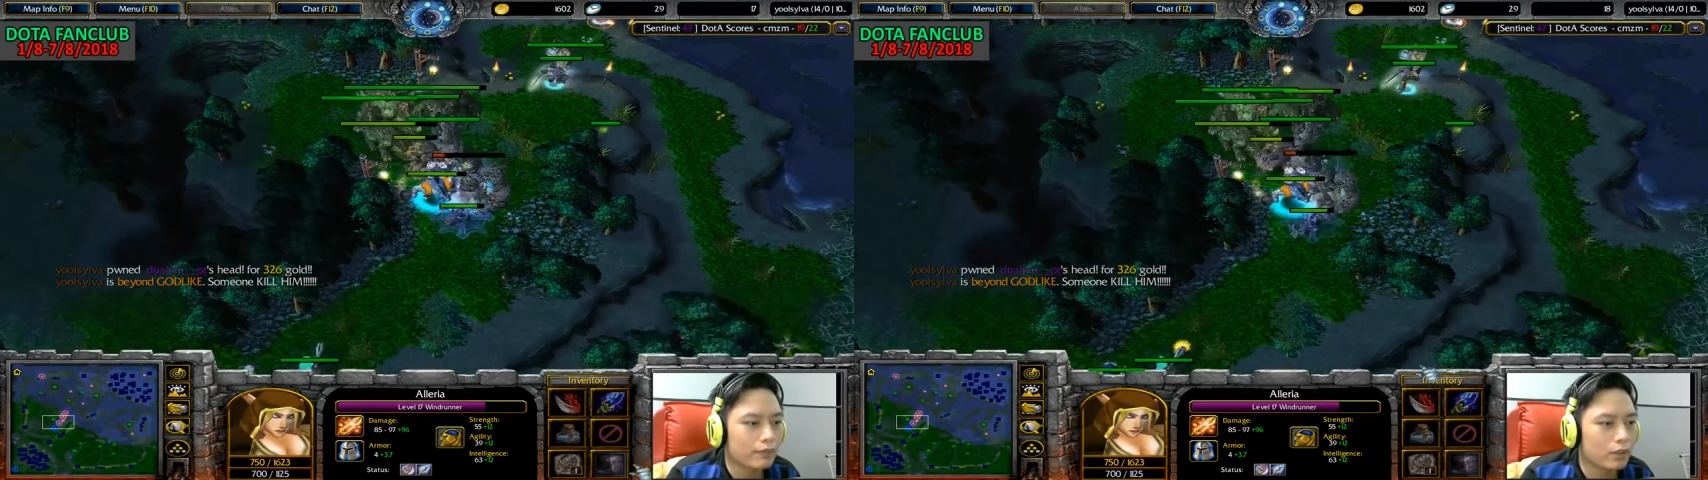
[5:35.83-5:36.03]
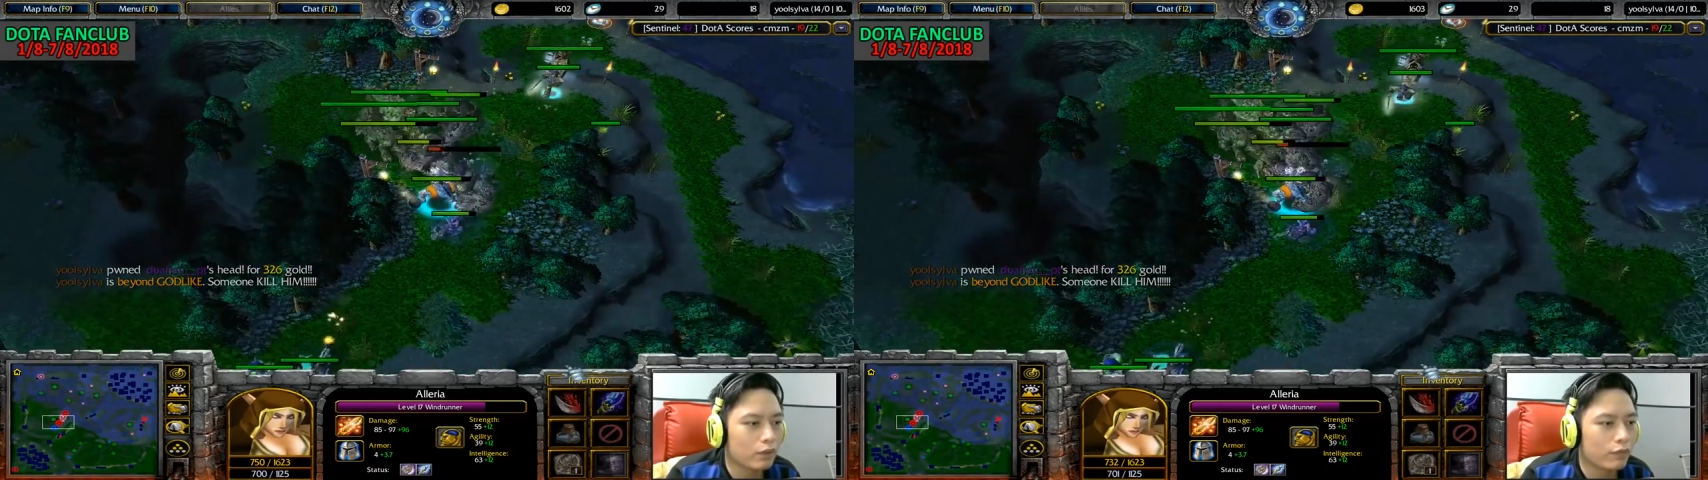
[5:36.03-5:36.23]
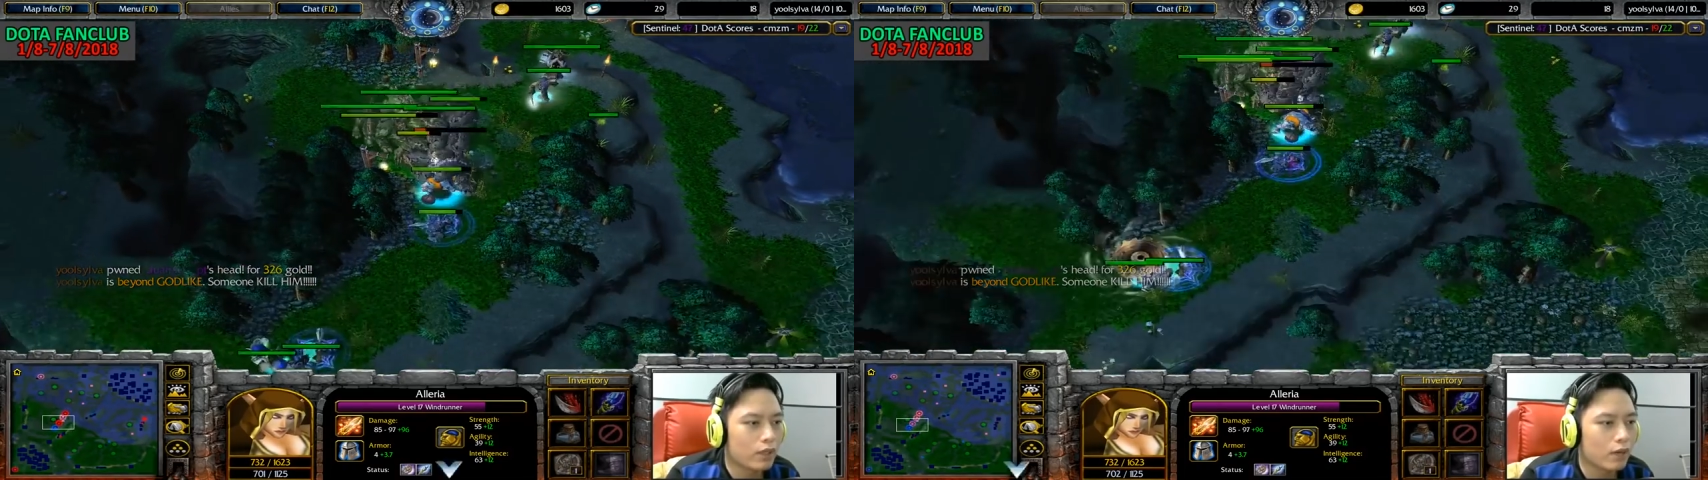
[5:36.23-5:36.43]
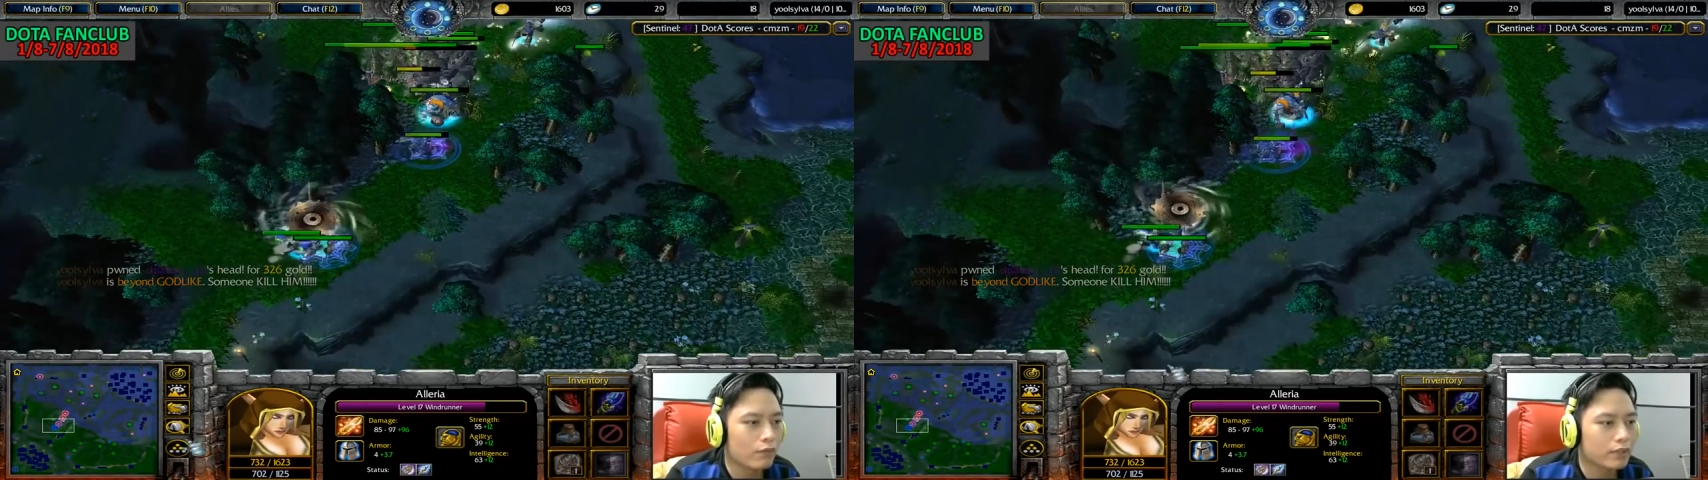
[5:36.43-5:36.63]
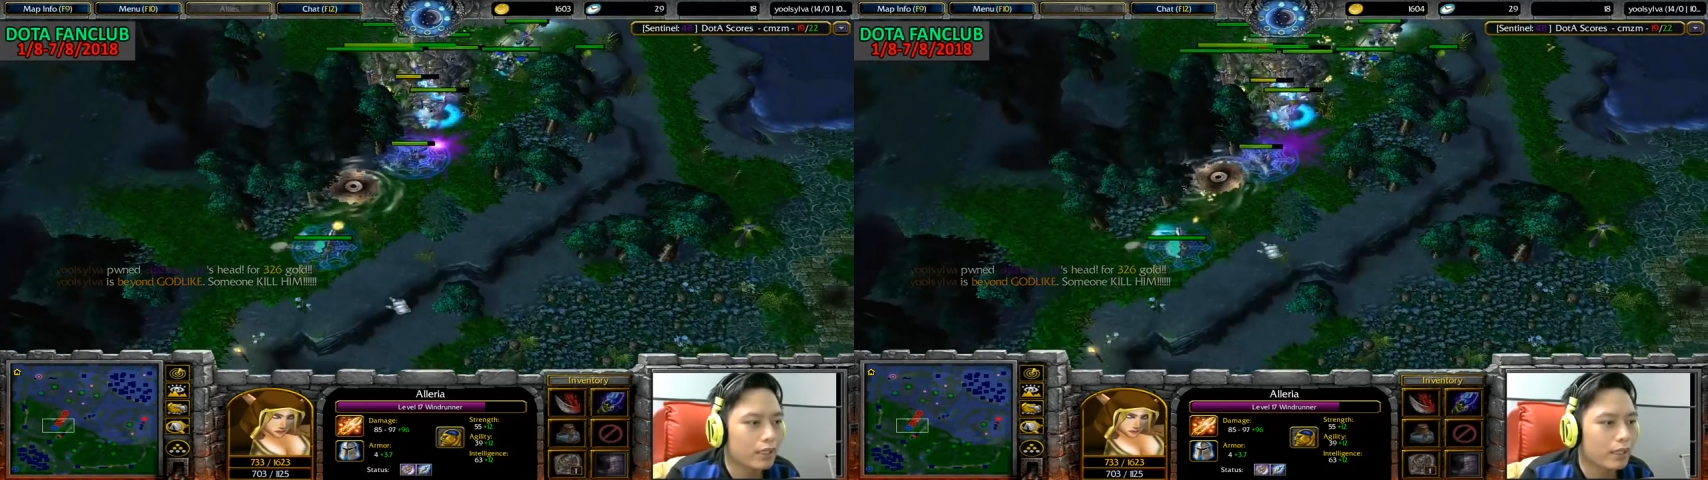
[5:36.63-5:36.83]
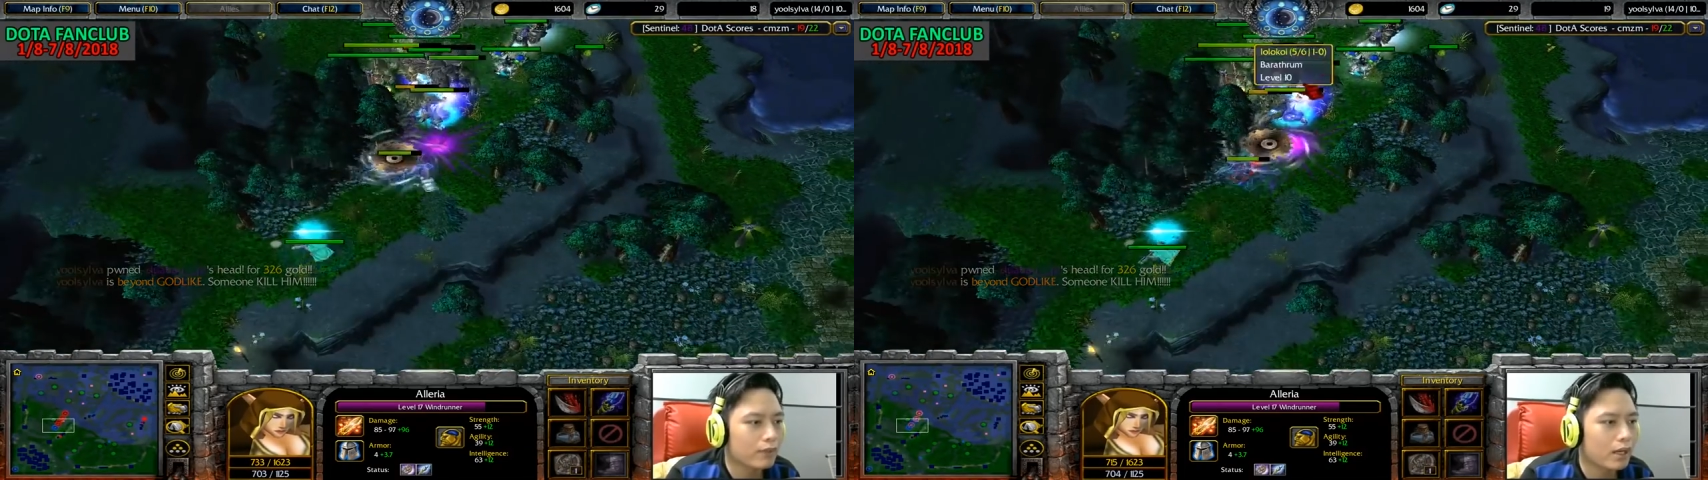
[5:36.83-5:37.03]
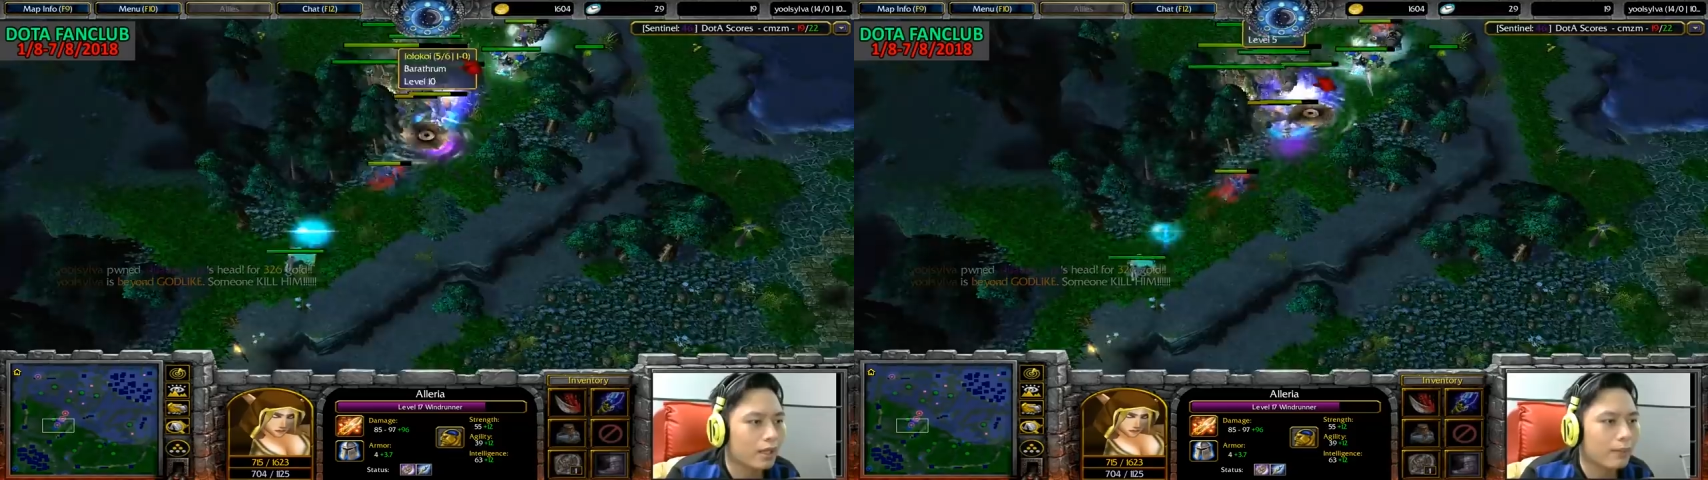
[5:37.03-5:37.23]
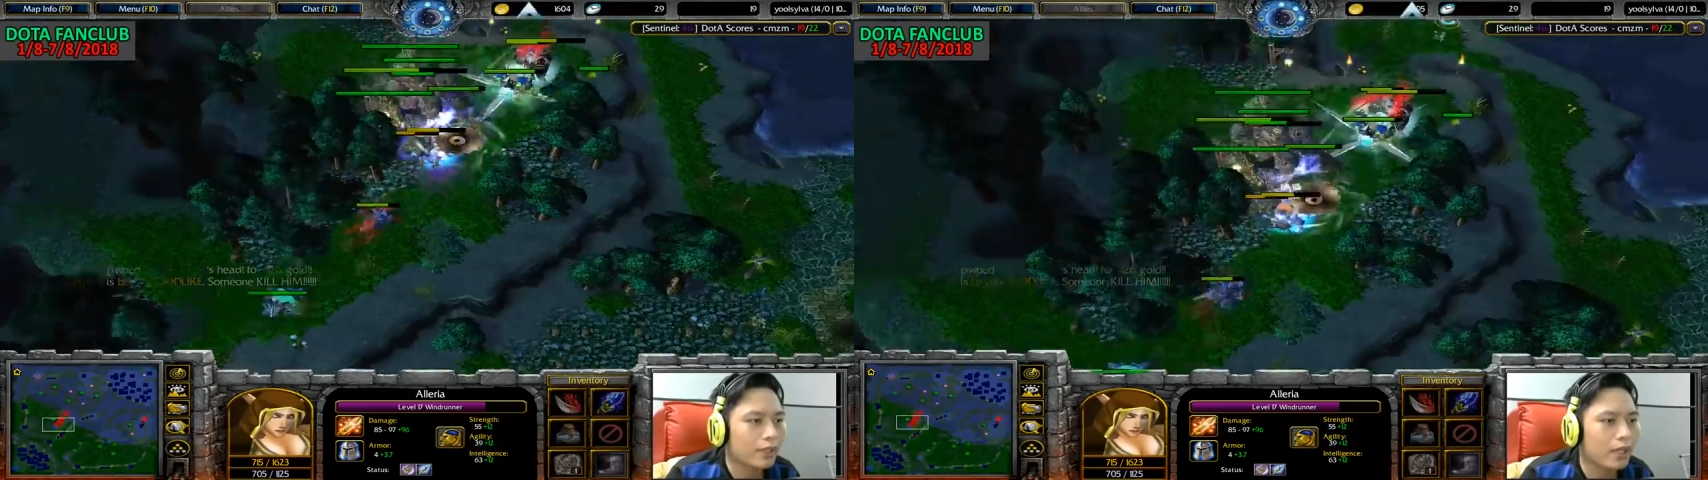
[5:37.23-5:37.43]
được vào người đối phương không muốn tăng ghép
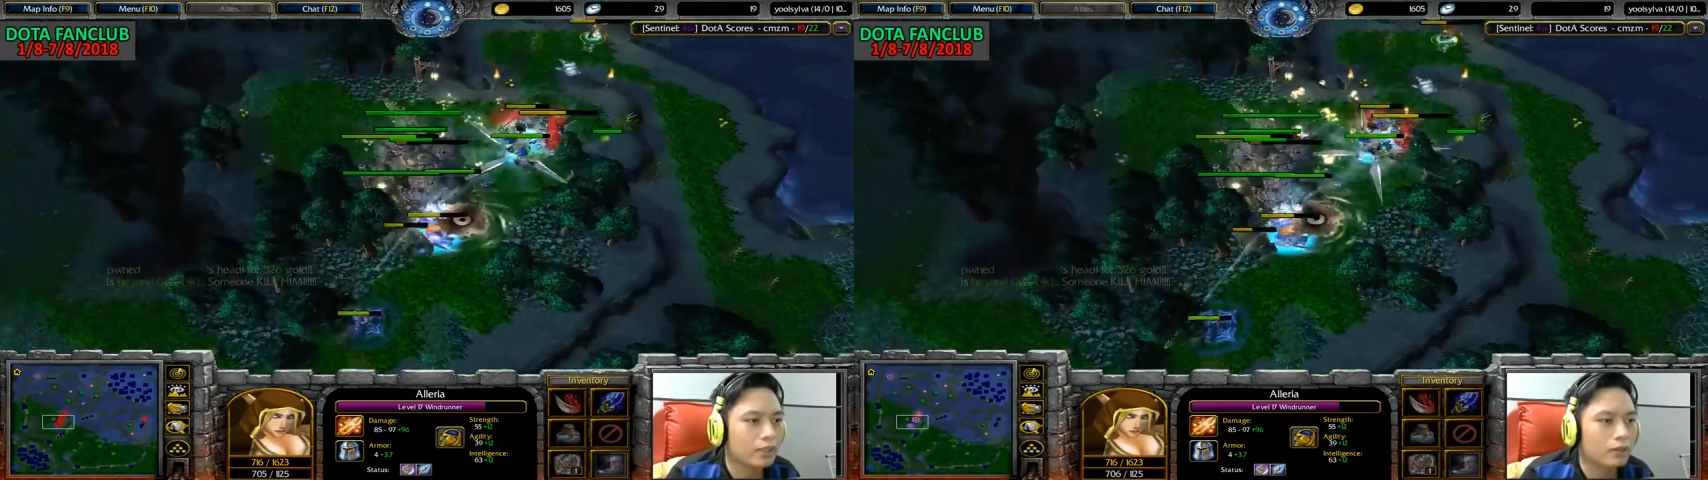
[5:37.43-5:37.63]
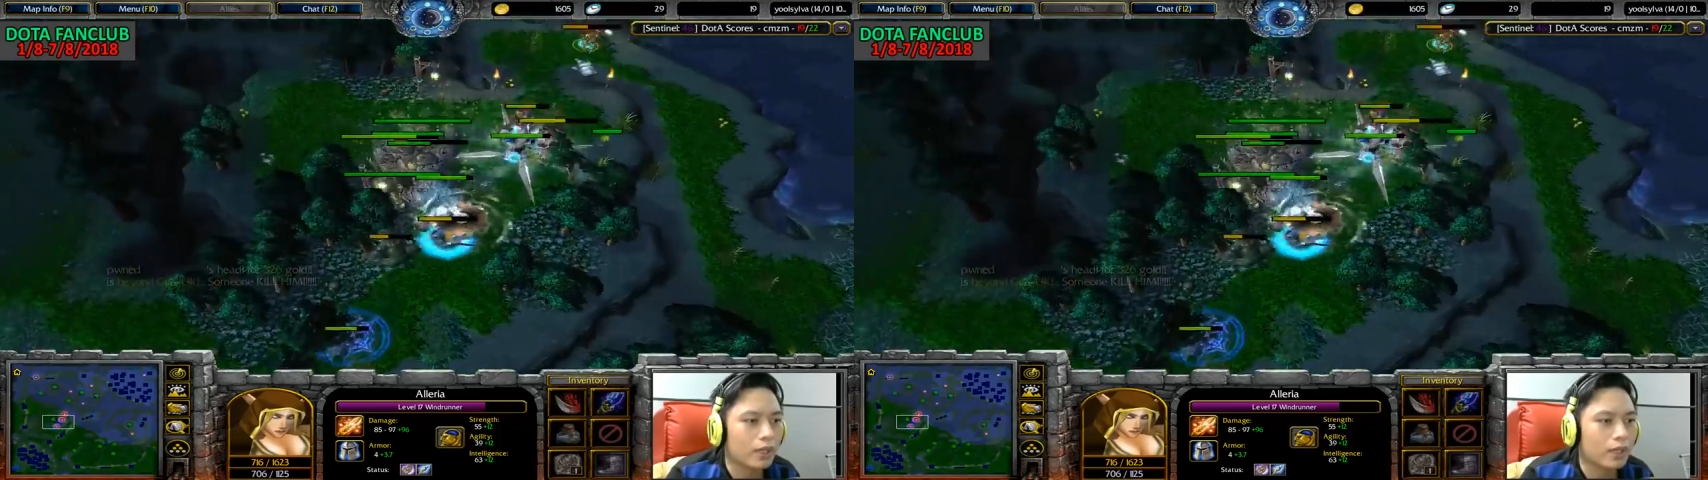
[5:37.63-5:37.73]
vào crab kia